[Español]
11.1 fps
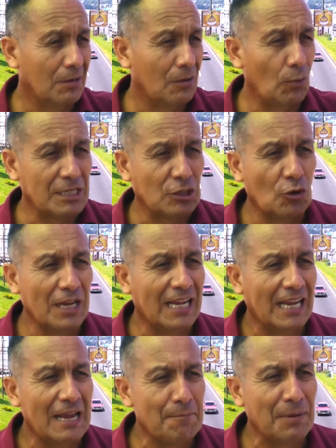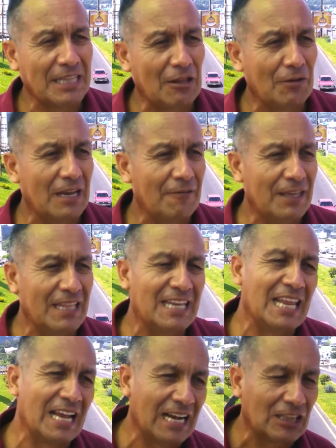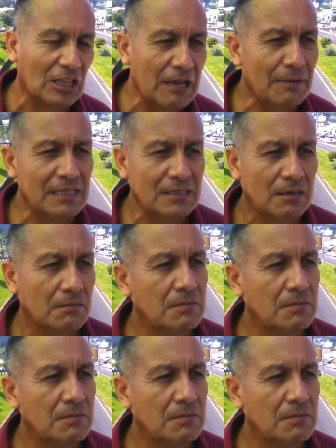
cuestiones que le han pasado en la vida negativas,